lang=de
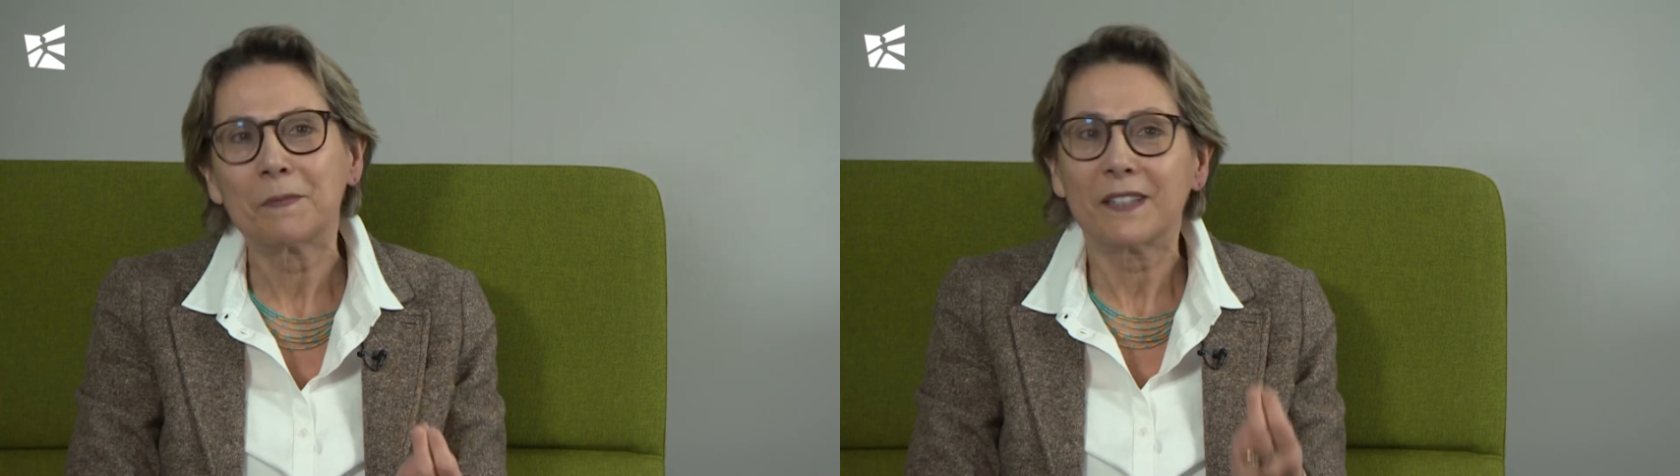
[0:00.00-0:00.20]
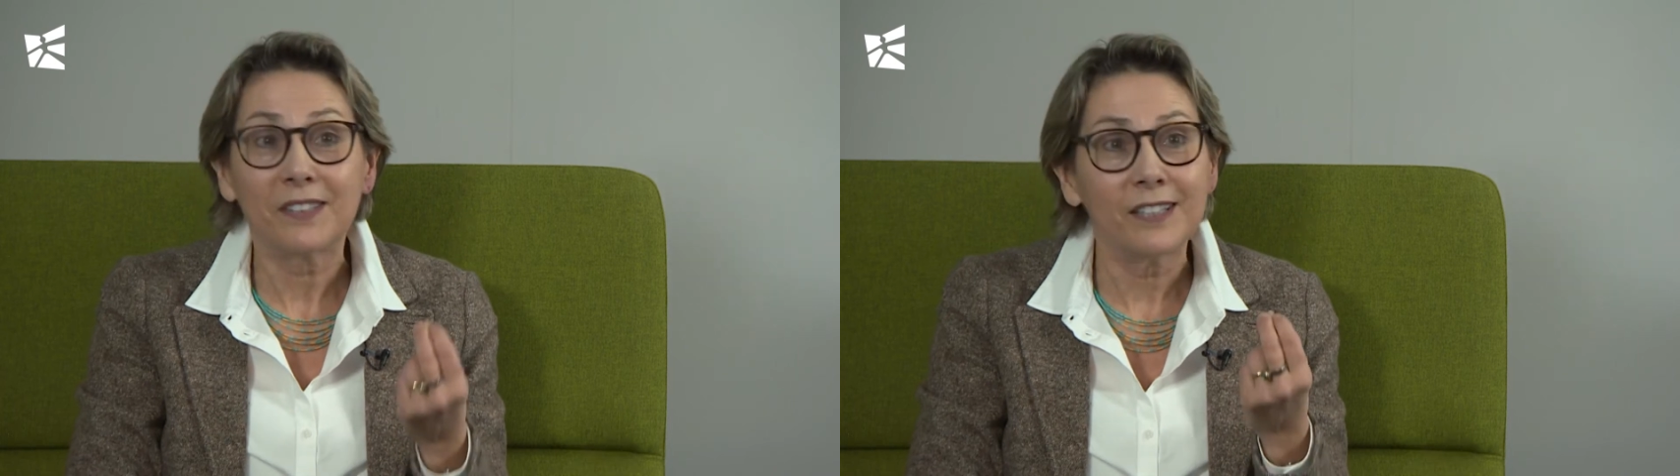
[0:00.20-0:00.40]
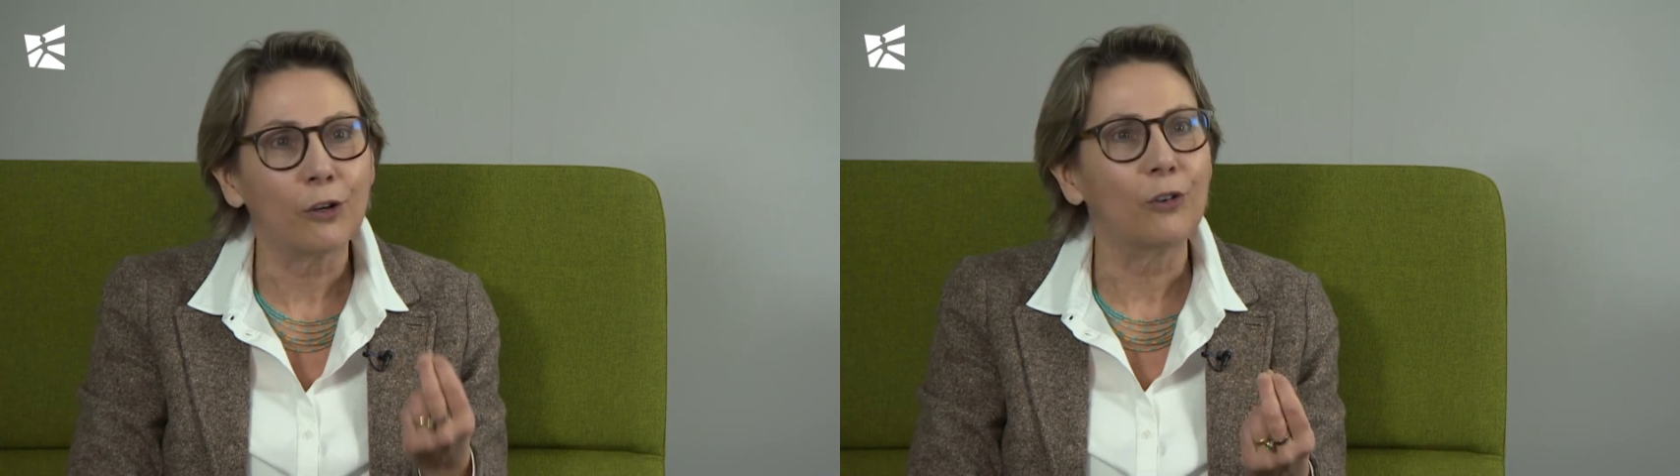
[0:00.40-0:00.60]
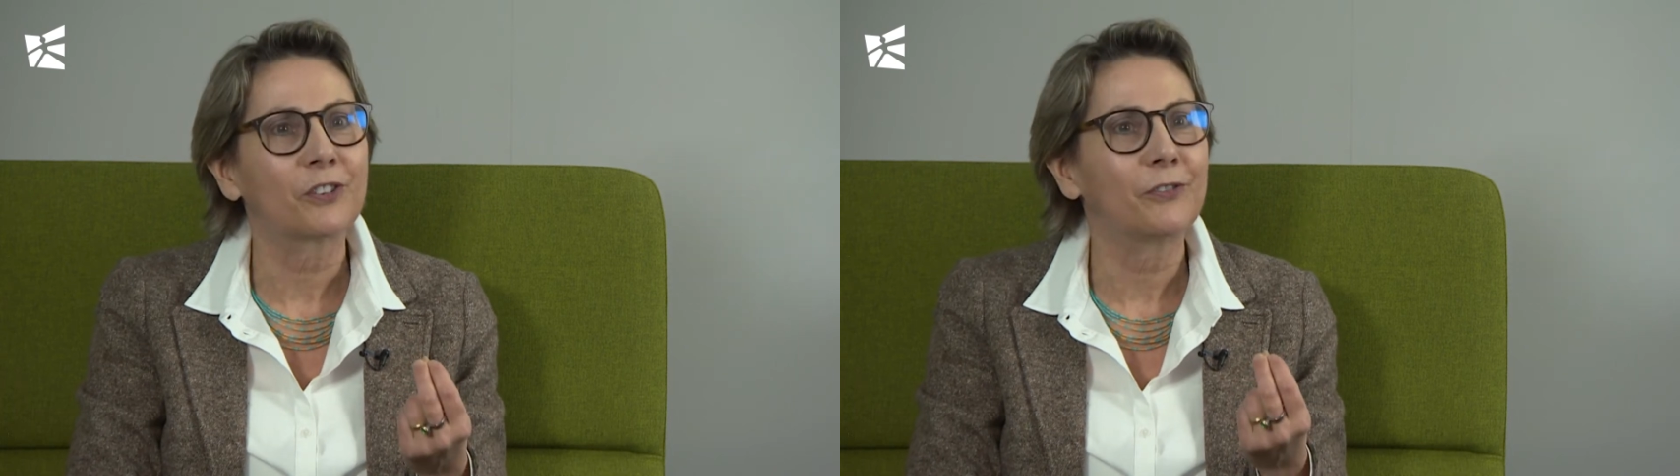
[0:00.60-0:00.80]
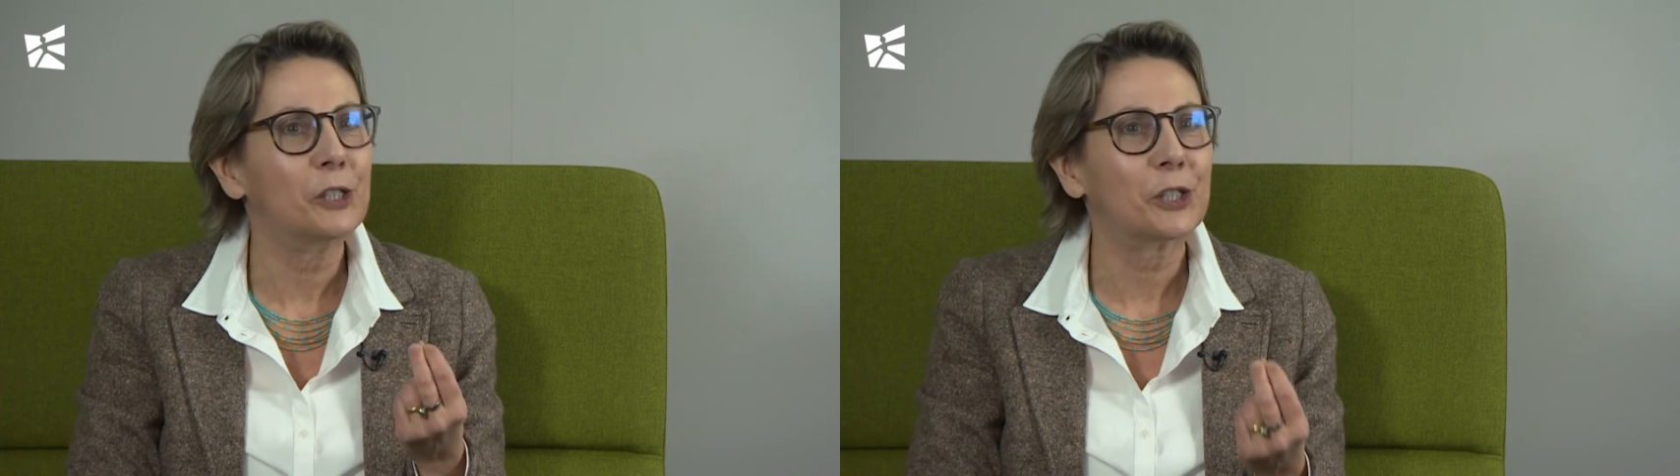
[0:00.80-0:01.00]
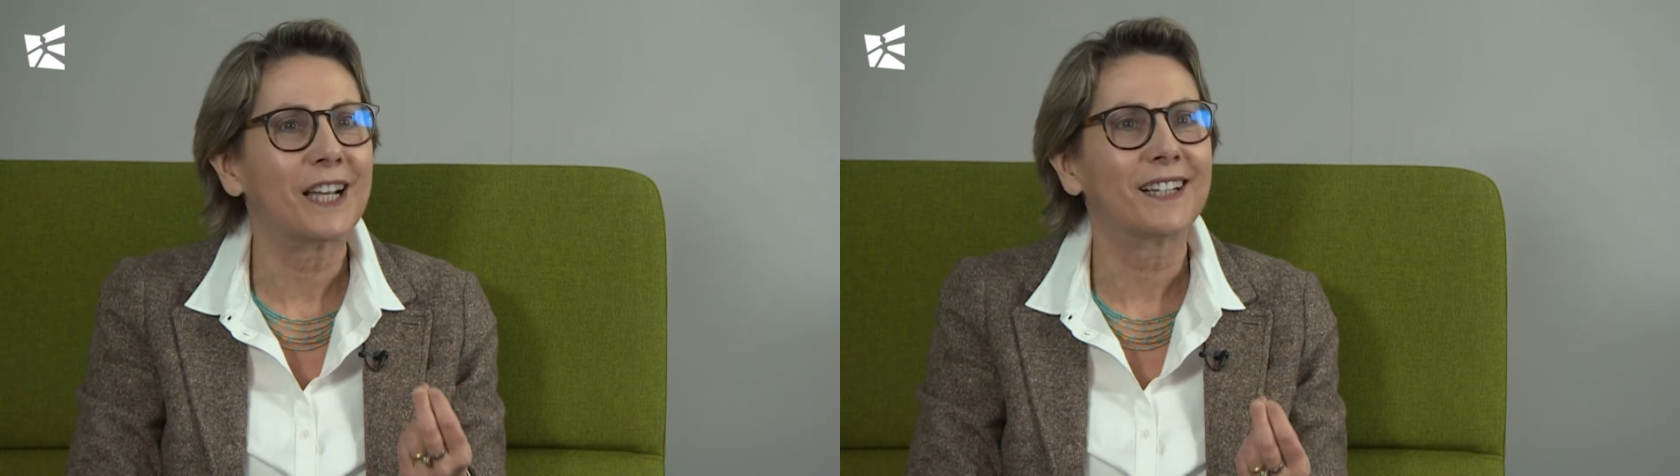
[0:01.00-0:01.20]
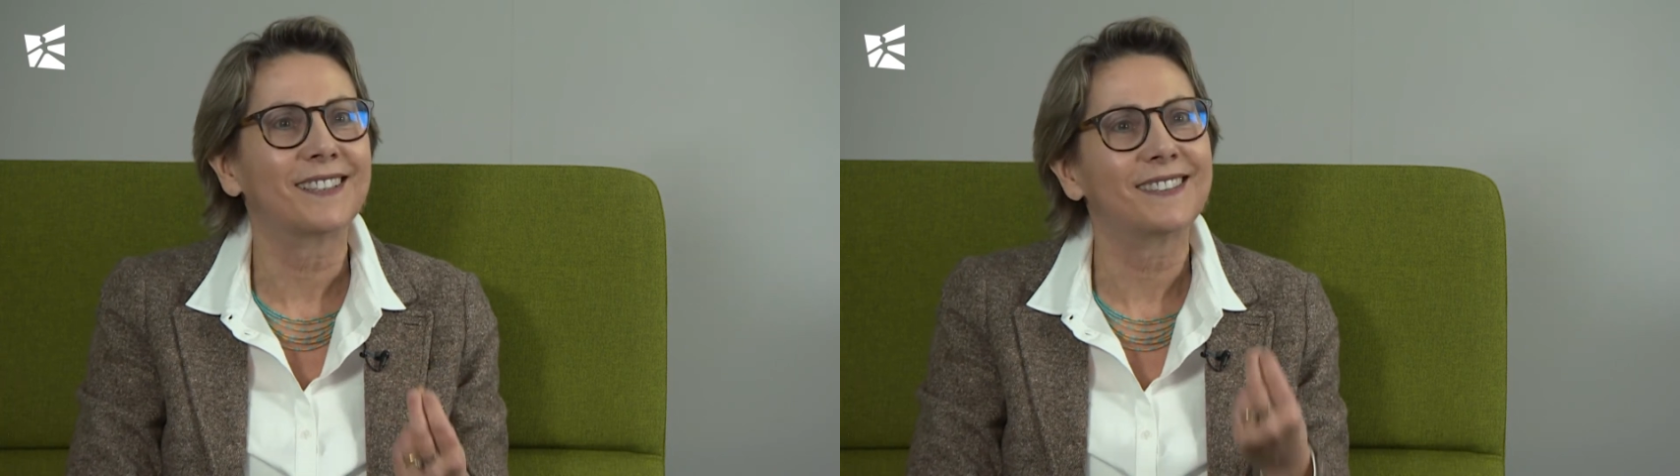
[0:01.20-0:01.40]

sehe ich auch viel stärker,